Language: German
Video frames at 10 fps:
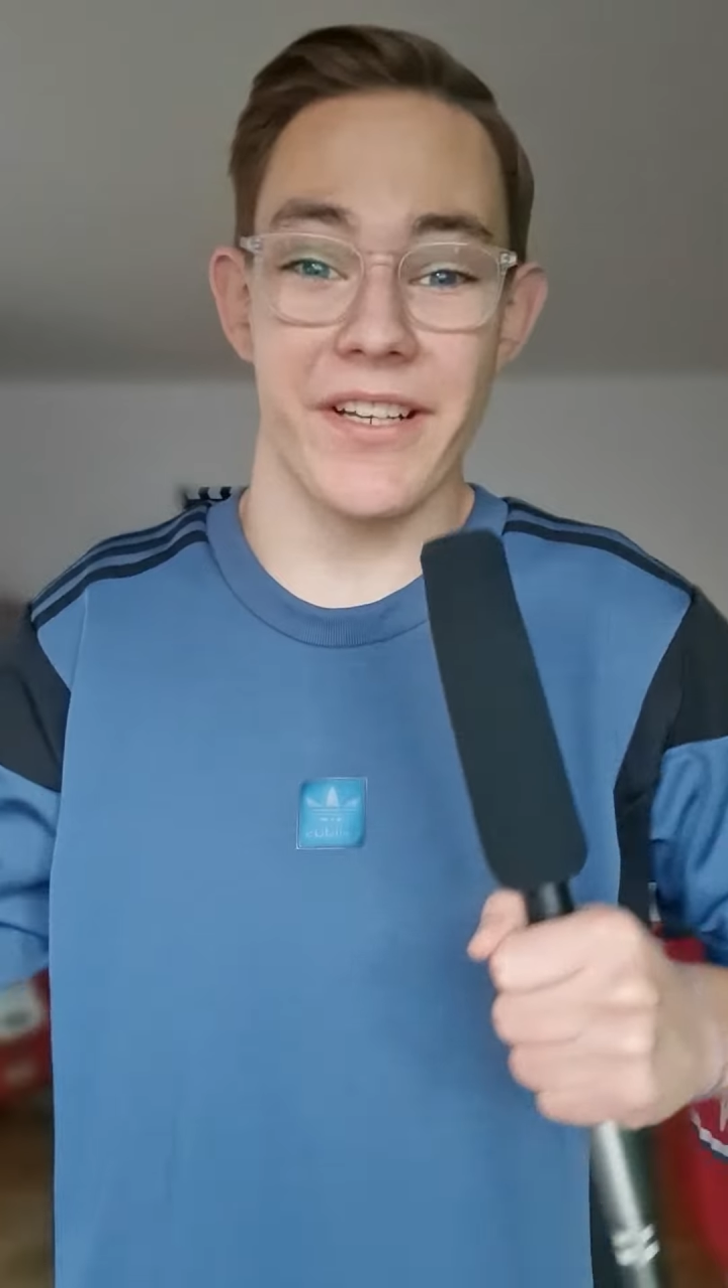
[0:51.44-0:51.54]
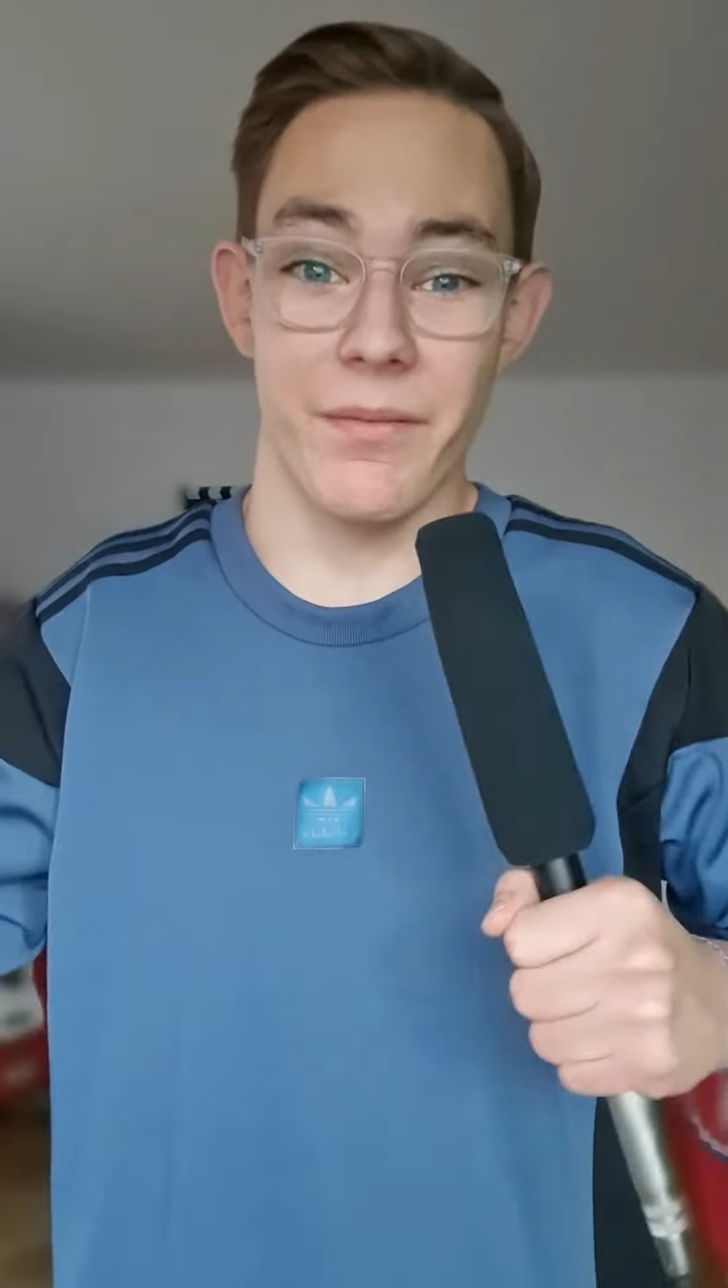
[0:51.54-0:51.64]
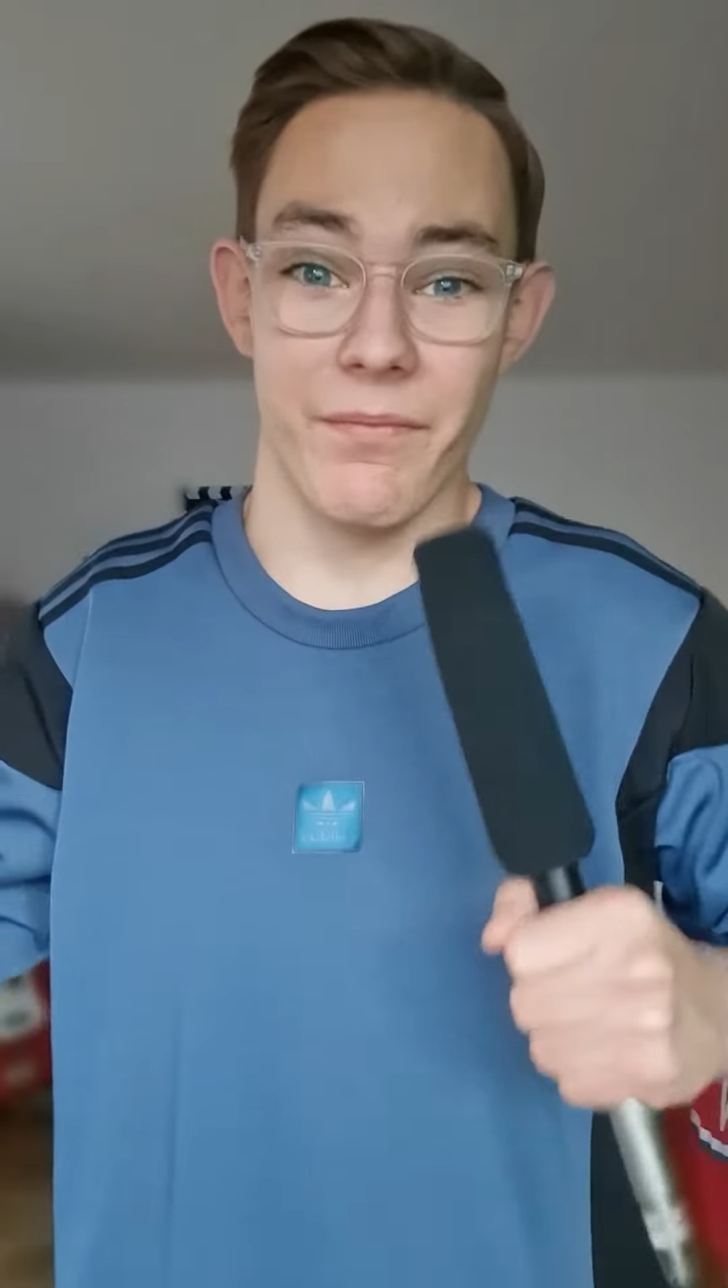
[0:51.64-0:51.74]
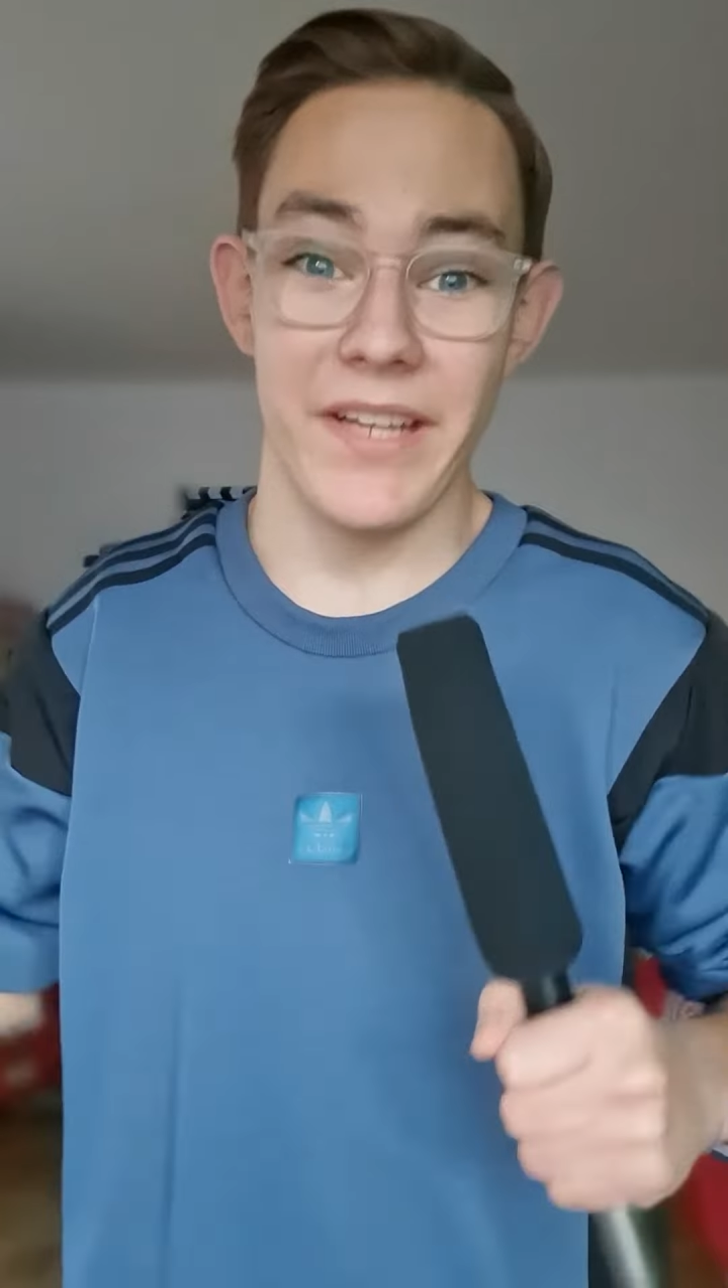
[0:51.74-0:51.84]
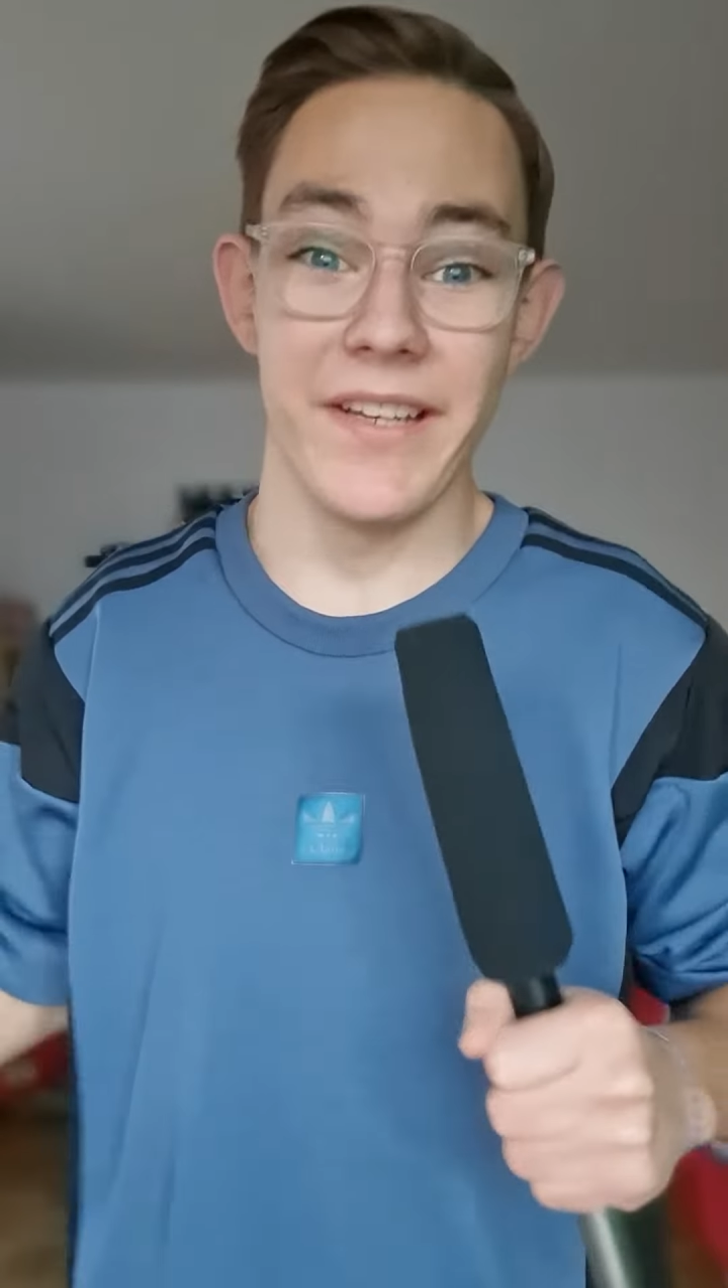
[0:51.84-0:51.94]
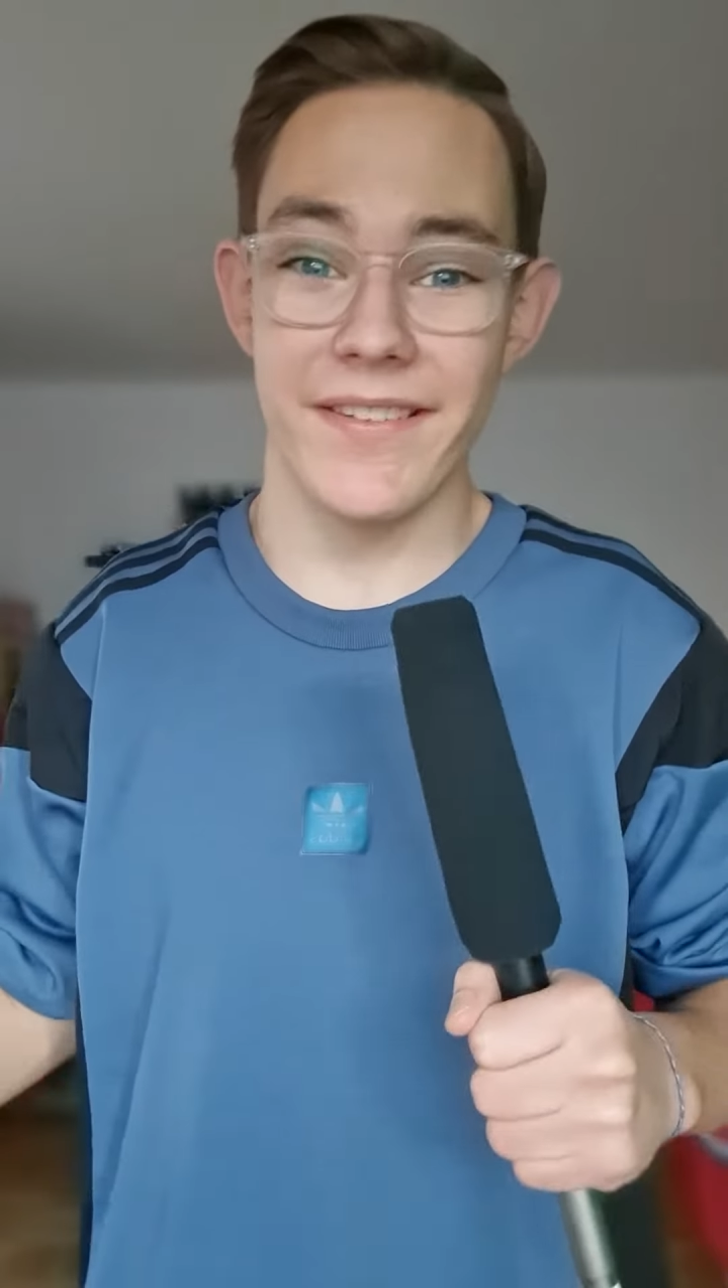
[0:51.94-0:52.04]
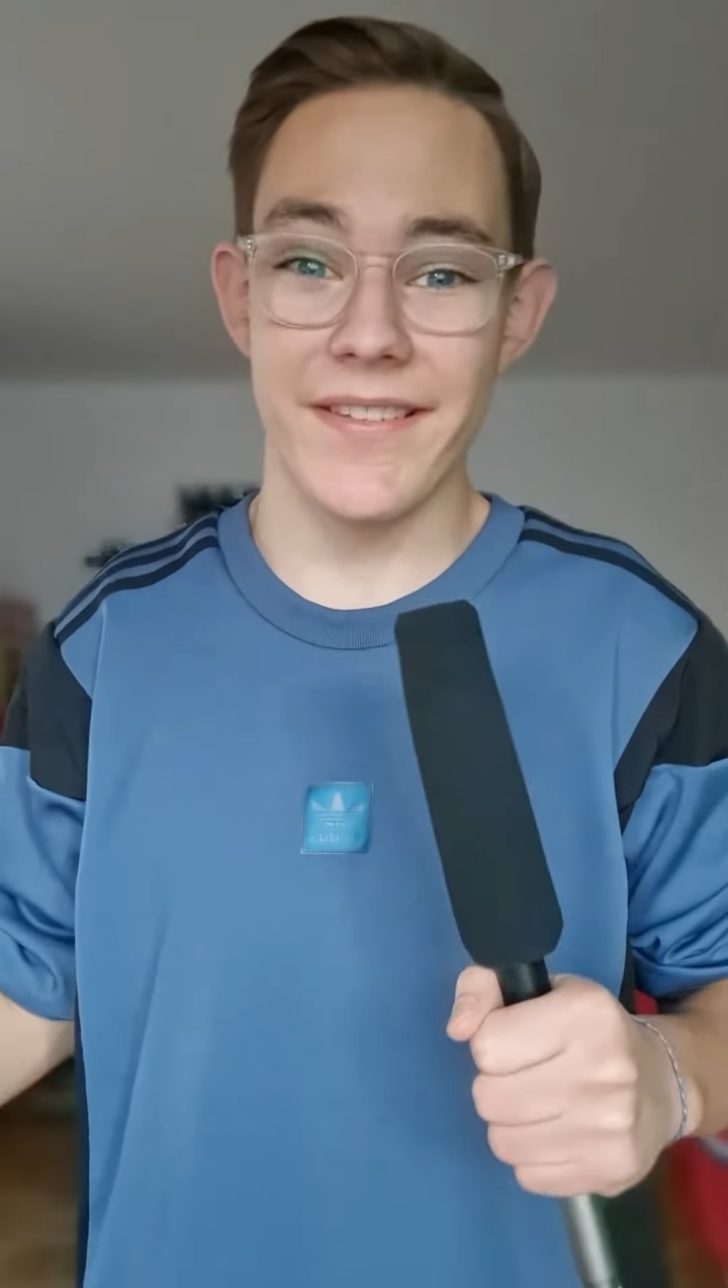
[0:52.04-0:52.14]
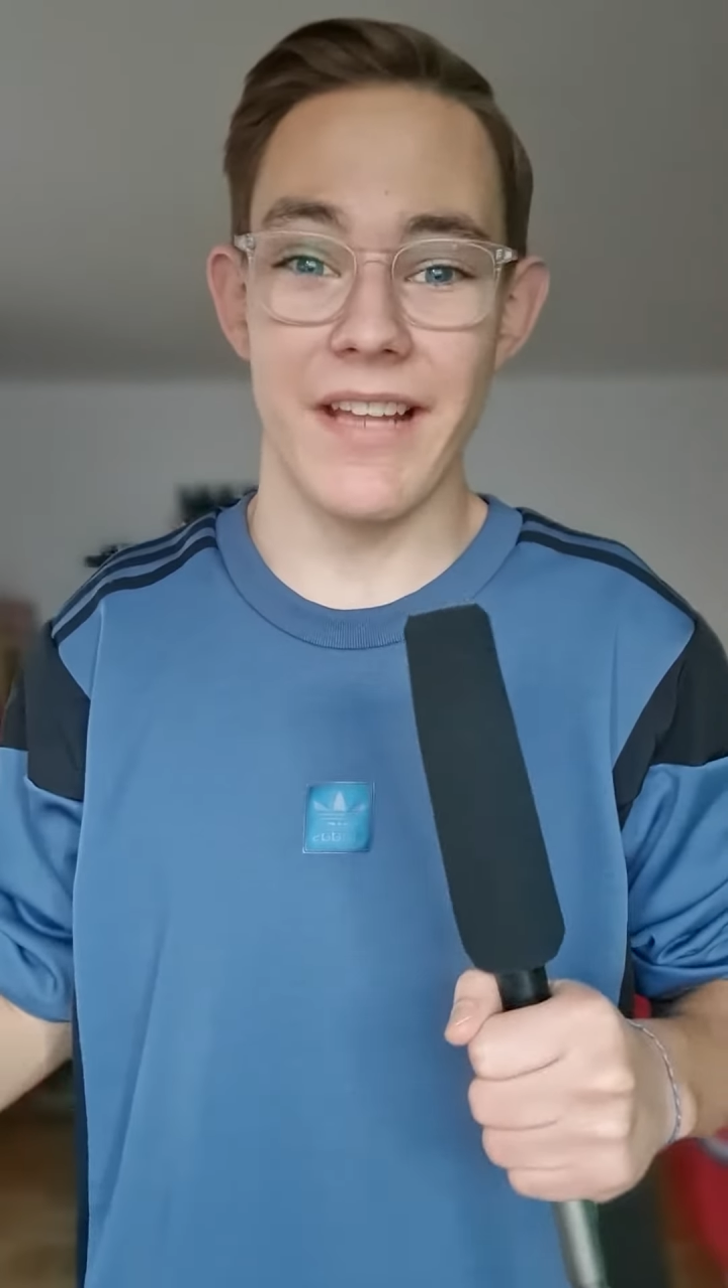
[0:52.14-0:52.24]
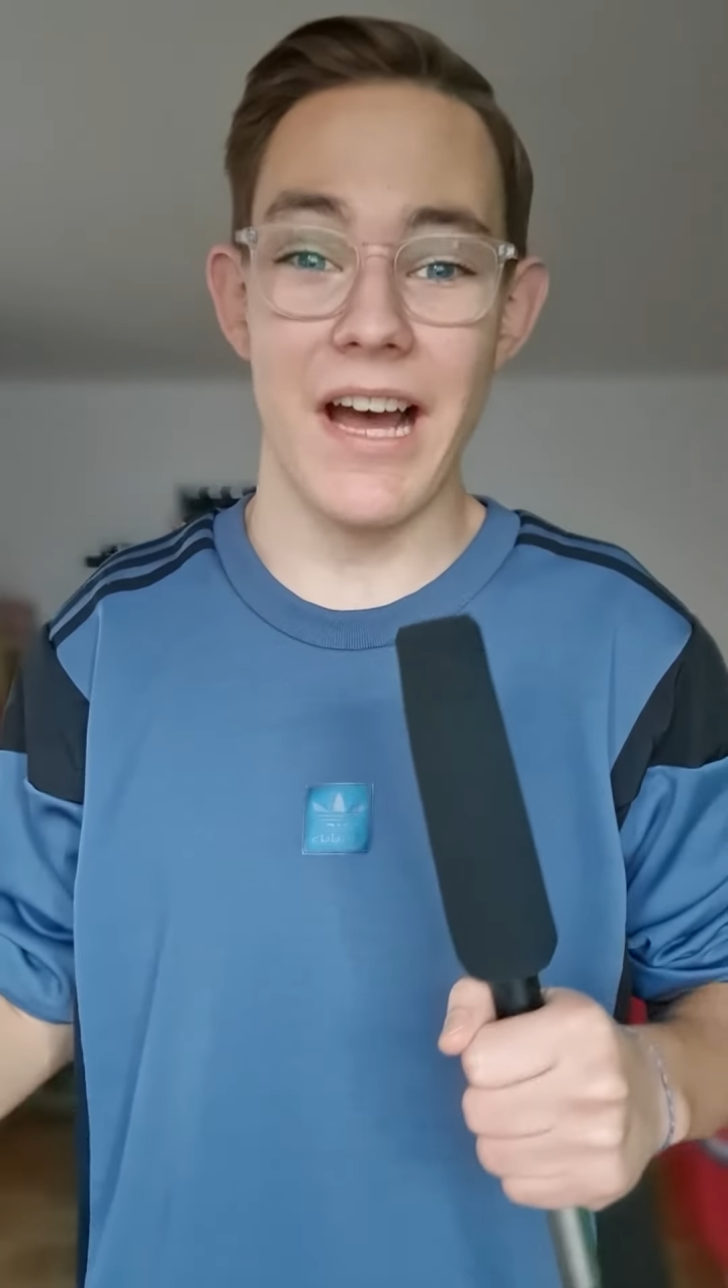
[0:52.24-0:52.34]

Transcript: am wenigsten